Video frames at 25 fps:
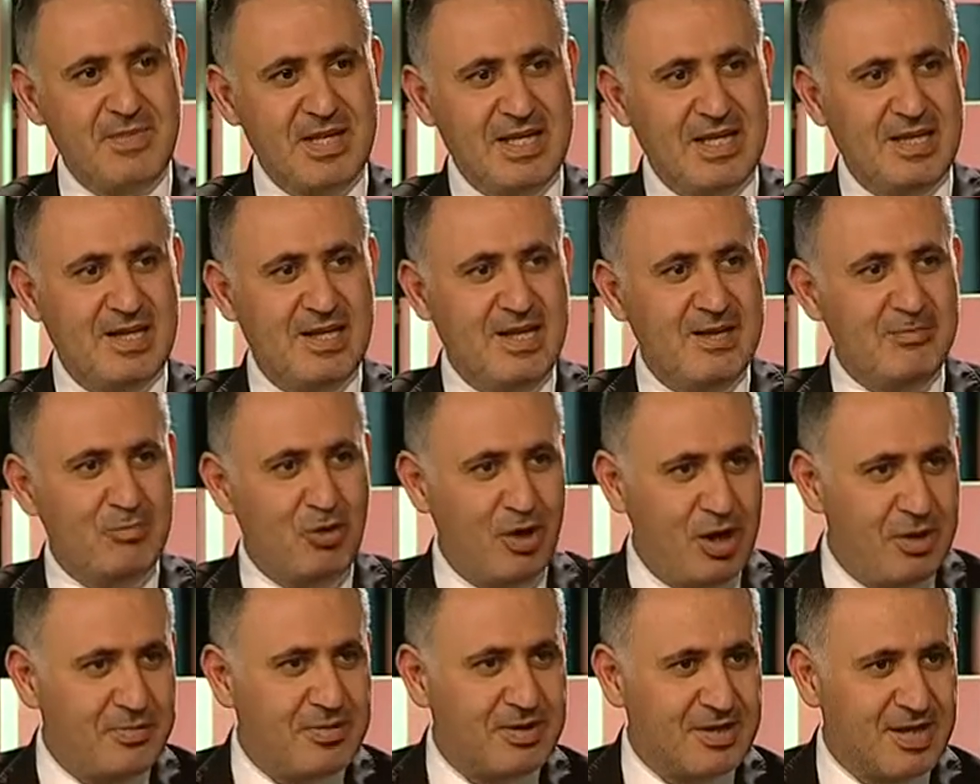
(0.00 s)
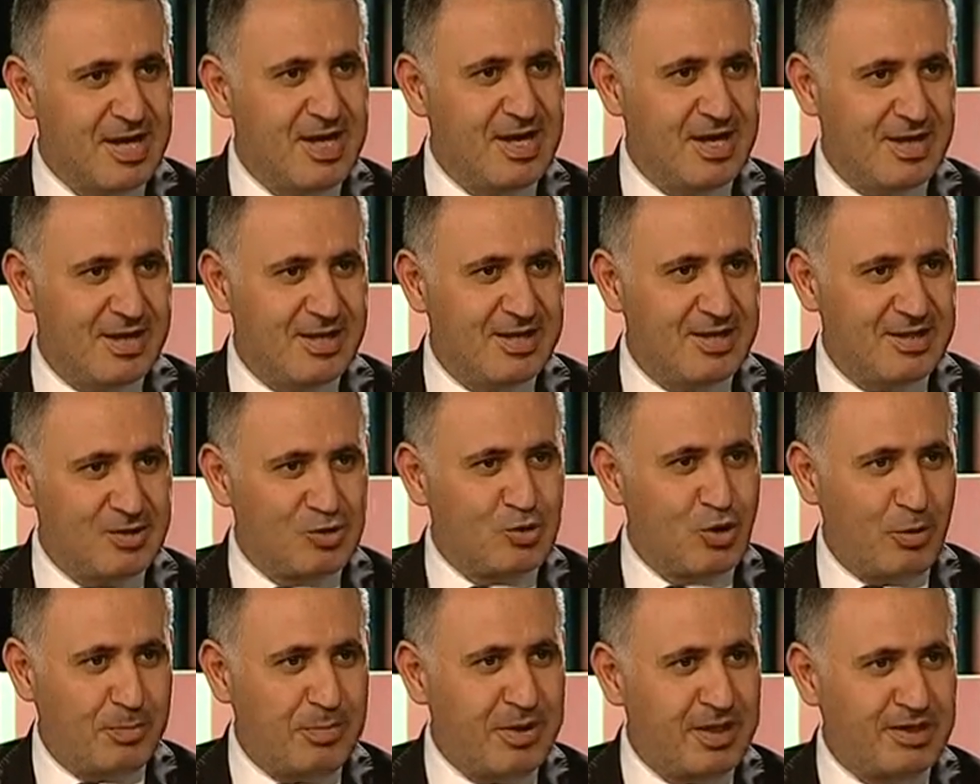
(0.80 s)
ile böyle bir e,
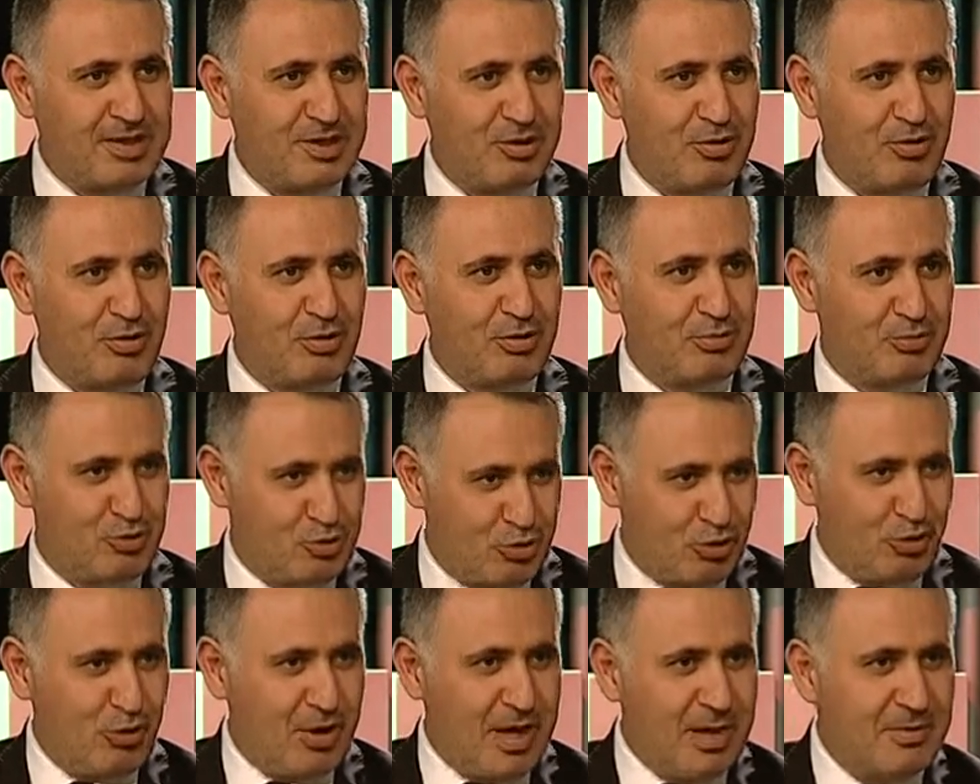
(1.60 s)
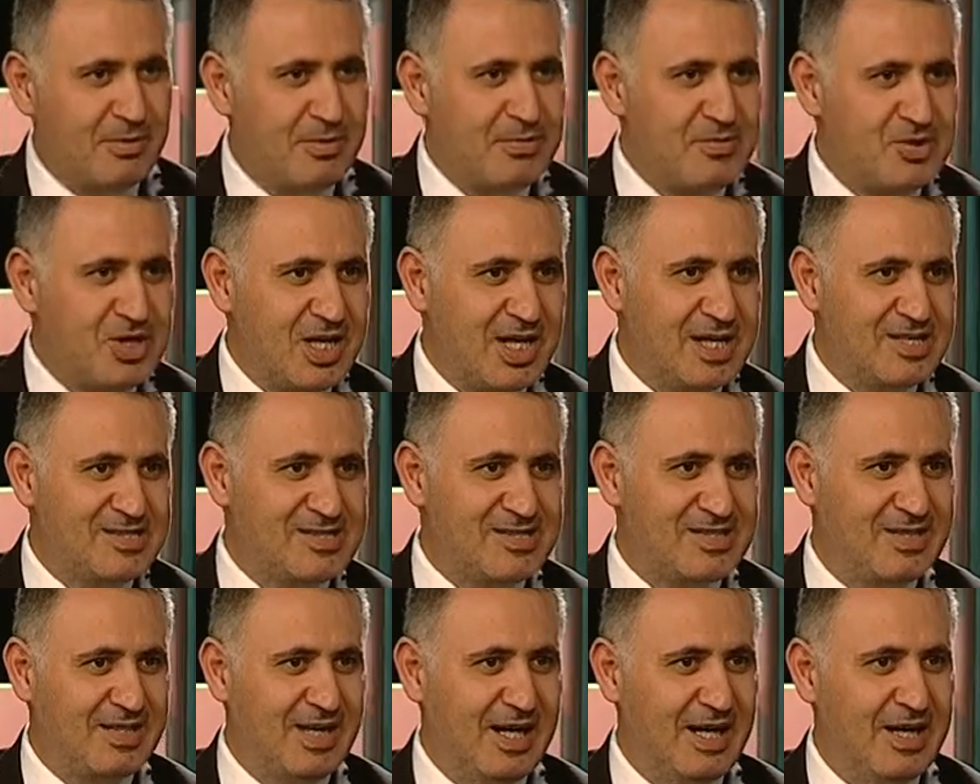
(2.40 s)
sohbetleri oldu. Bu çok önemli bir şey
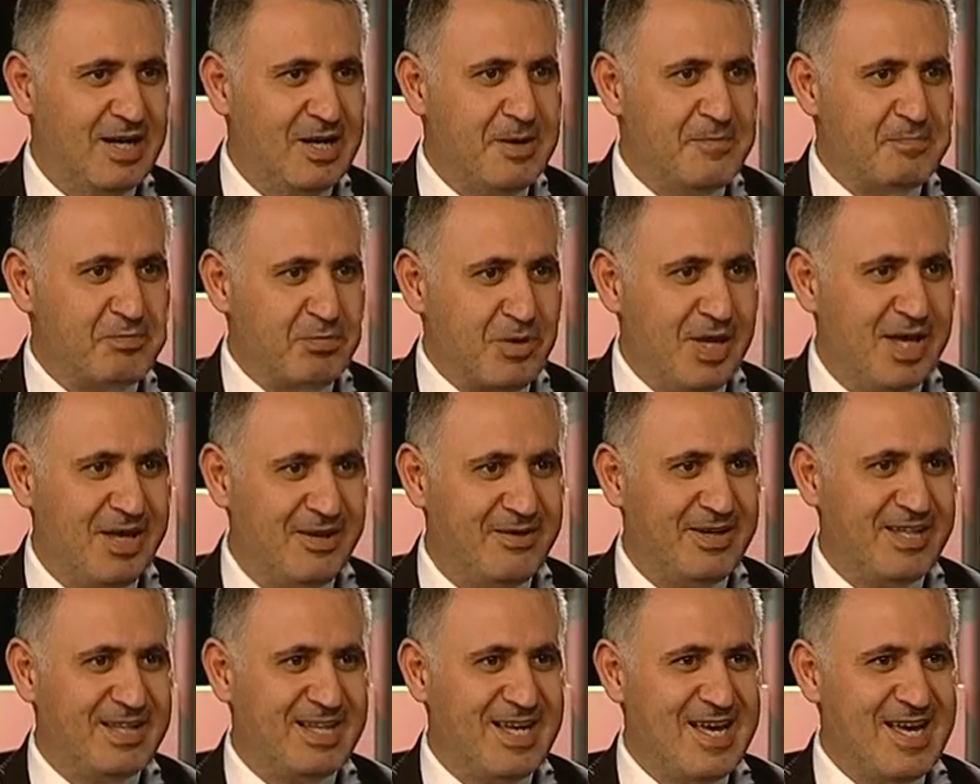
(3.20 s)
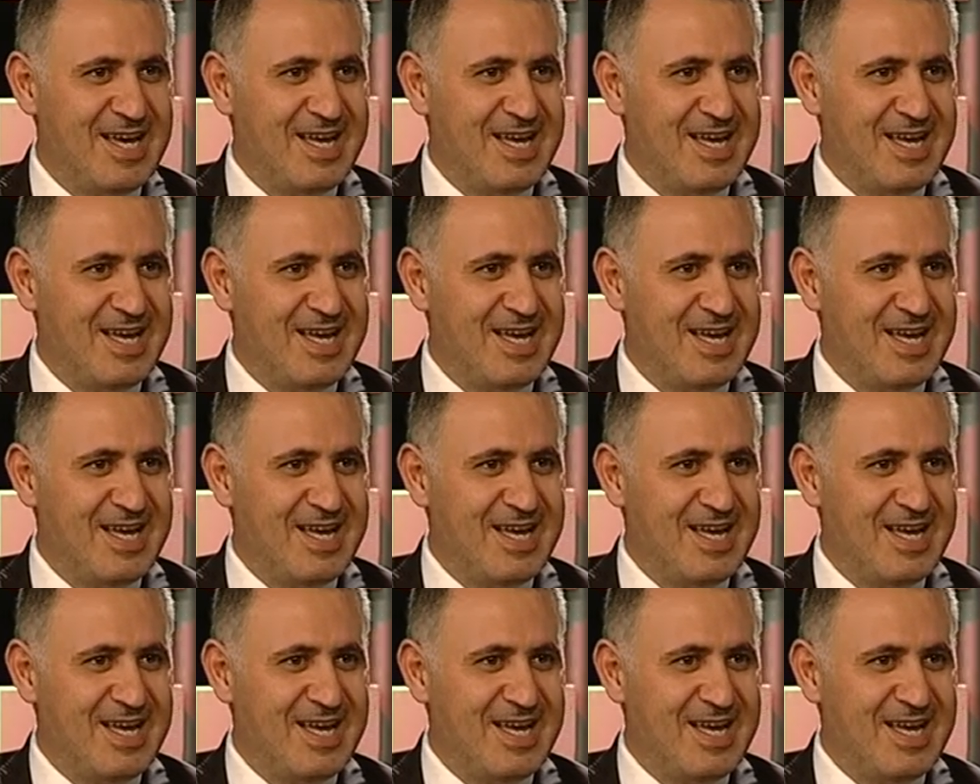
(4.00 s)
aslında. Çok çok önemli. Evet.